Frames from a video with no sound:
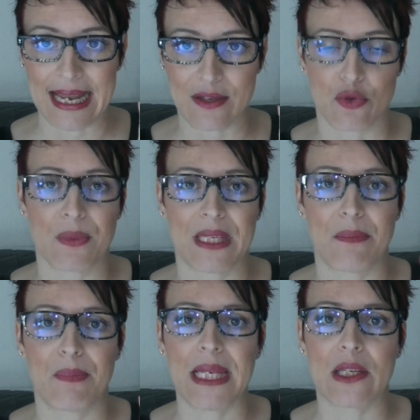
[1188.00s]
laisse une
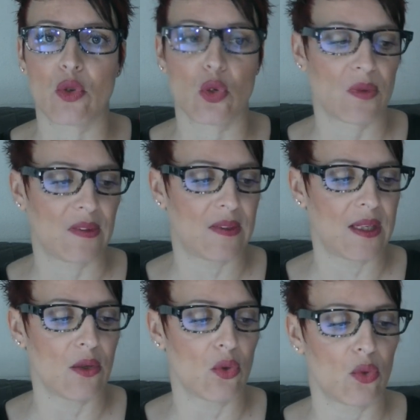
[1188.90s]
petite pellicule
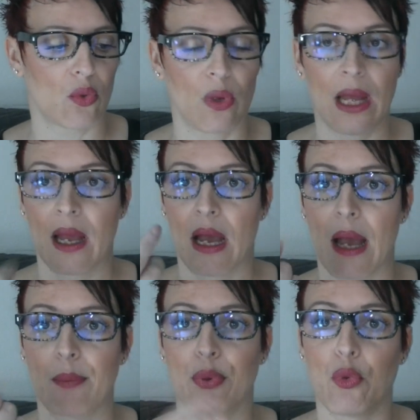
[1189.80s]
aussi euh,
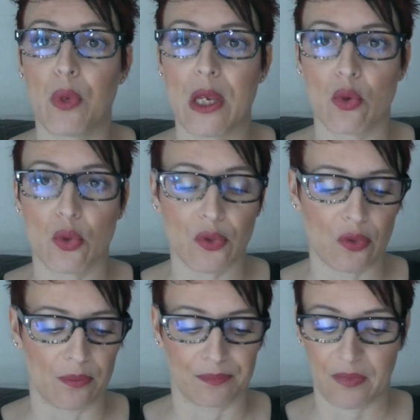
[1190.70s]
un peu
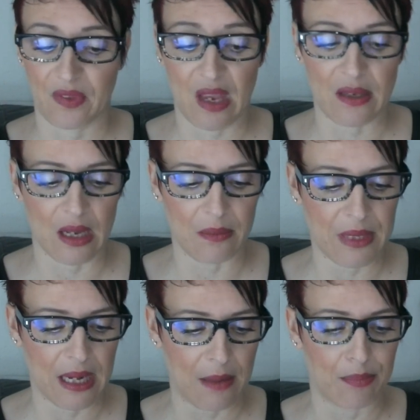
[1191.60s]
huileuse, ça hydrate
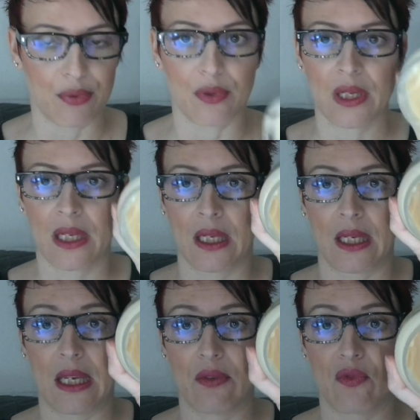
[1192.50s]
bien la peau
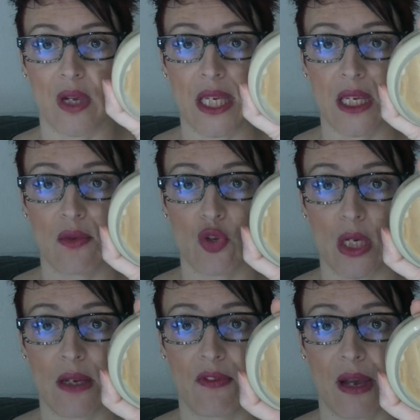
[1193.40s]
et vous voyez, euh,
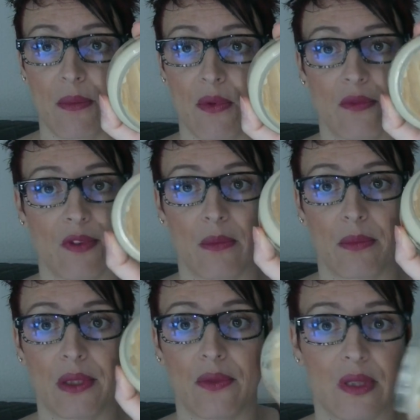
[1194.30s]
je l'ai vraiment, vraiment
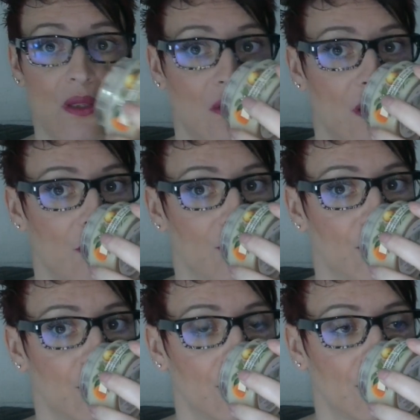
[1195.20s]
bien utilisé.
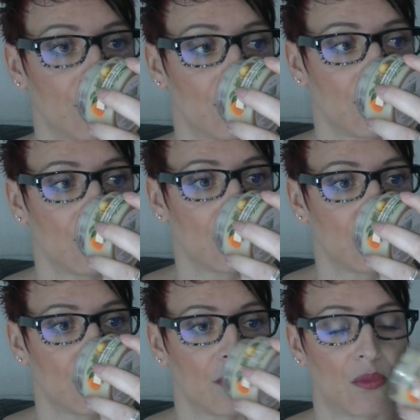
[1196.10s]

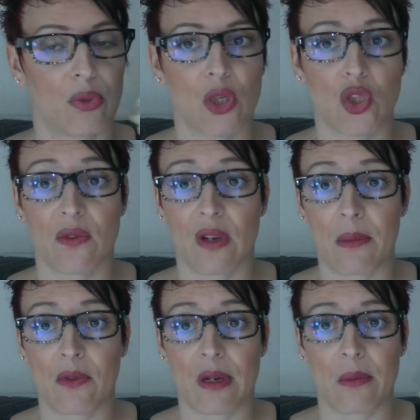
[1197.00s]
Pourquoi je dis
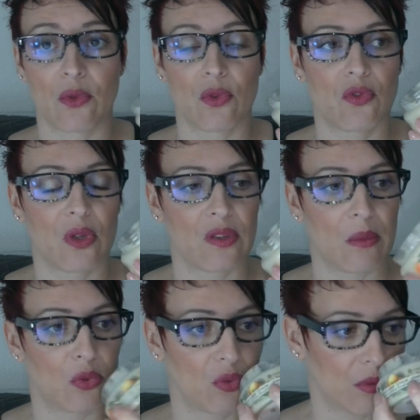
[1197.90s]
vraiment, vraiment deux fois Ça
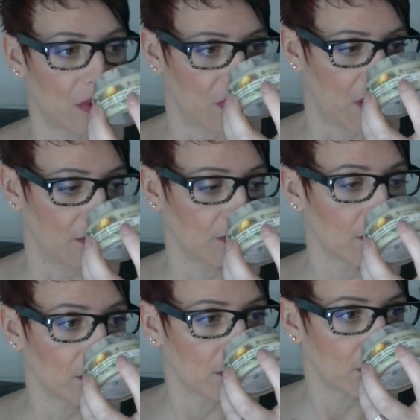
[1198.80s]
me saoule ça.
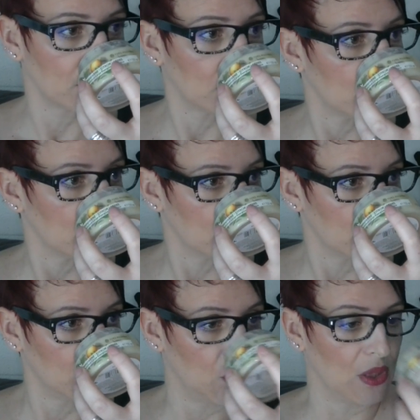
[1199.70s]

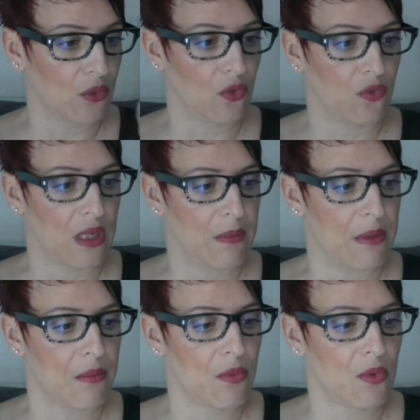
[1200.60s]
Je vais dire deux fois les
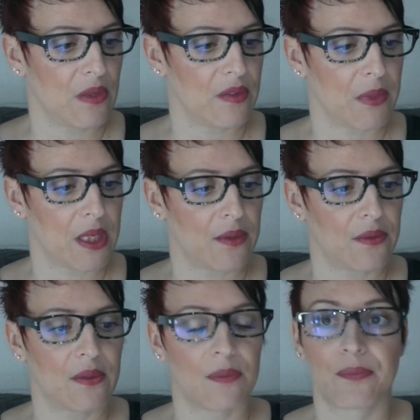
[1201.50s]
mêmes mots, là ça
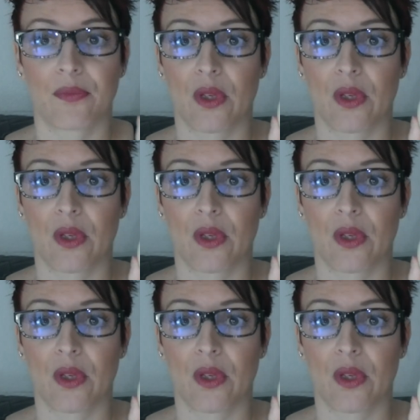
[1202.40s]
m'agace